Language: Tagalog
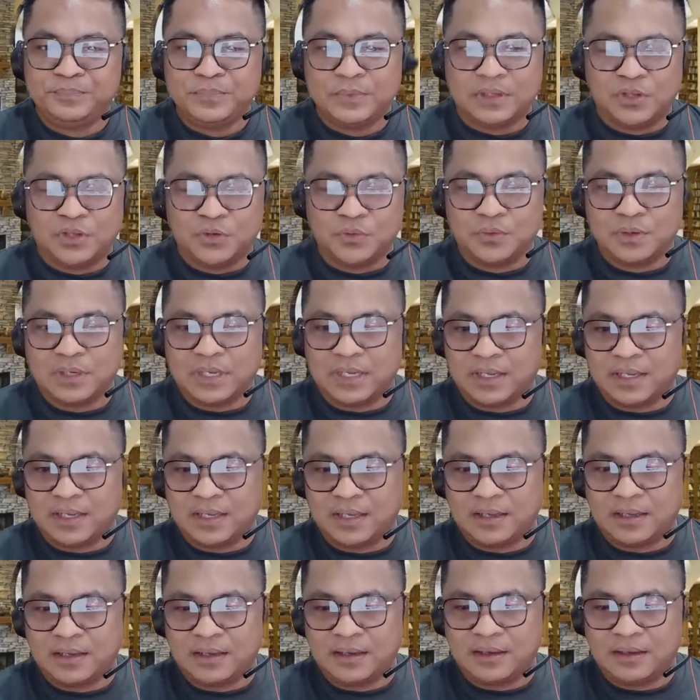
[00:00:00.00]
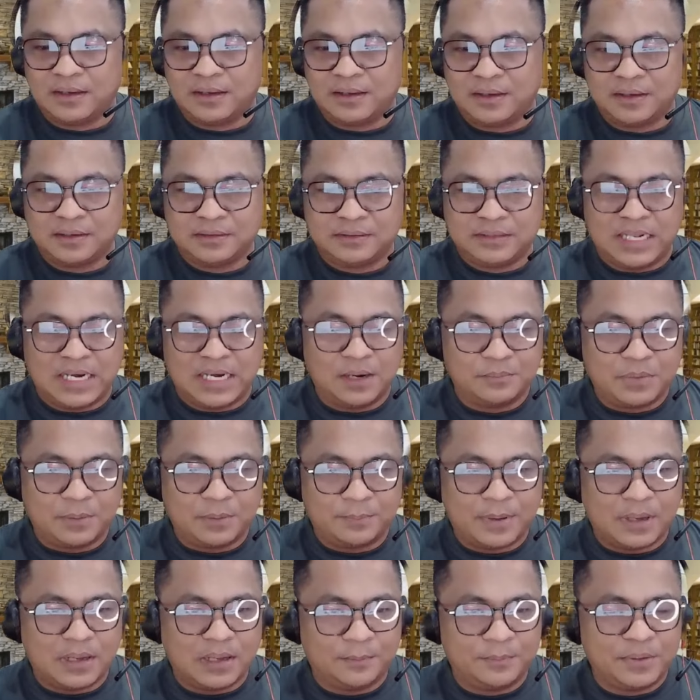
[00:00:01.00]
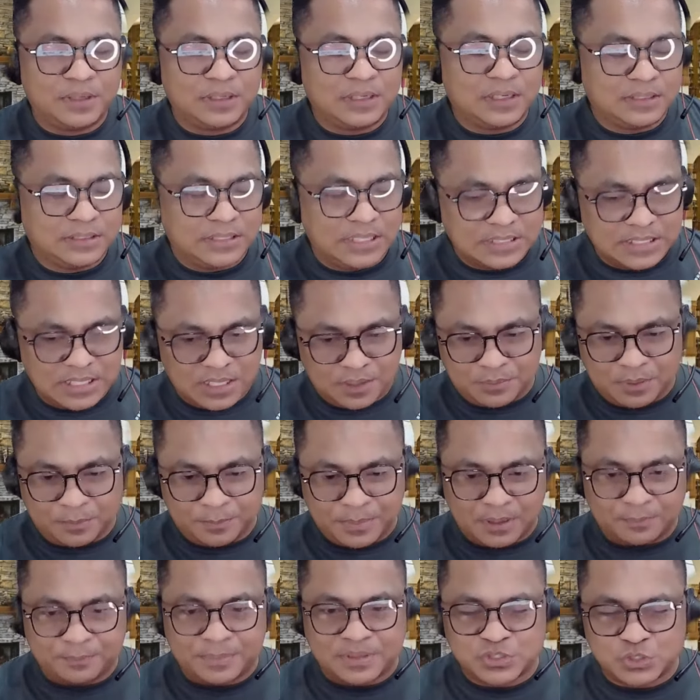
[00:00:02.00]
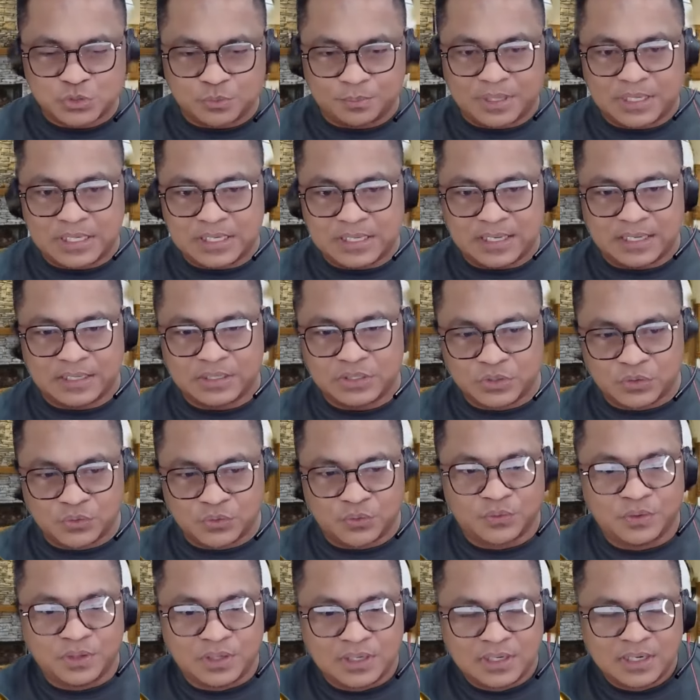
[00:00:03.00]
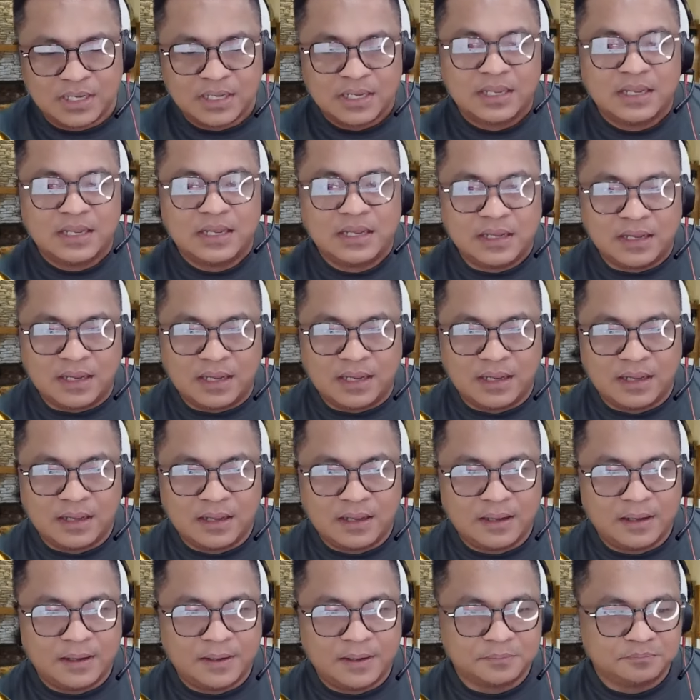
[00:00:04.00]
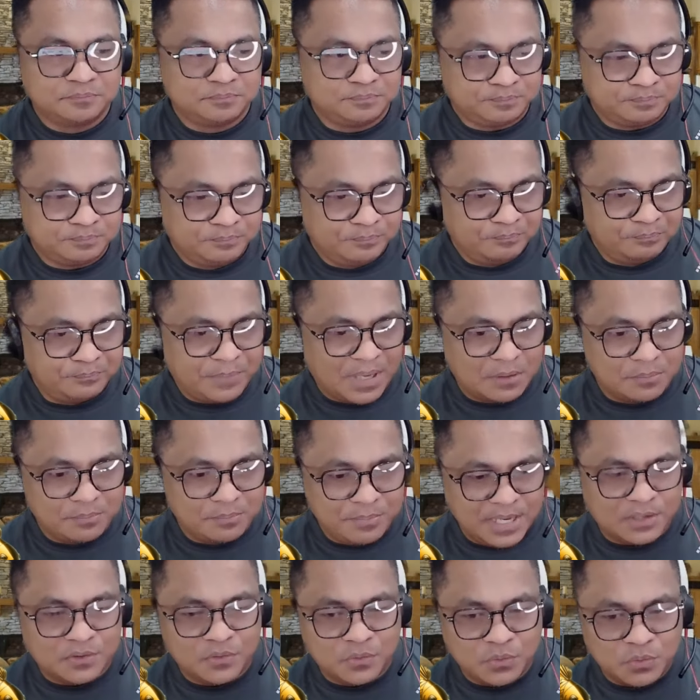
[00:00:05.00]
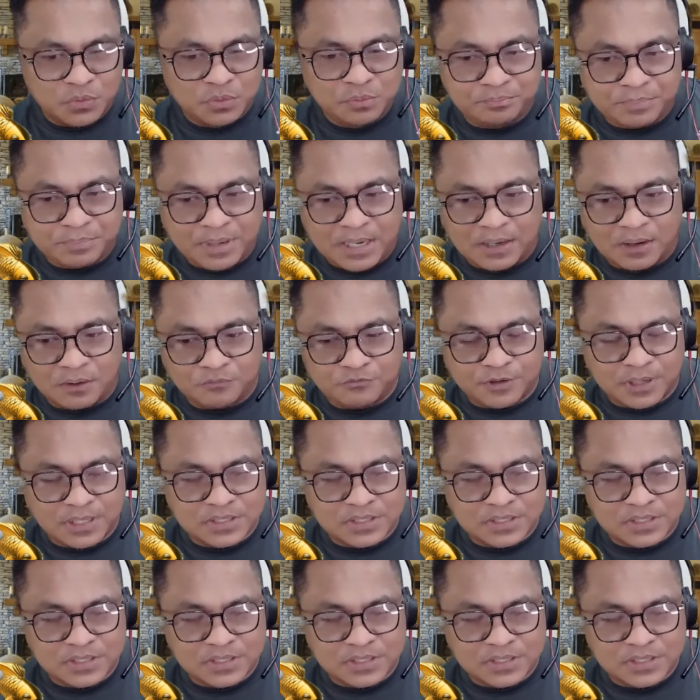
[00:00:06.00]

Yung uh, hindi nila mapa, I mean, hindi nila mapapasubalian doon uh, pag meron pa, for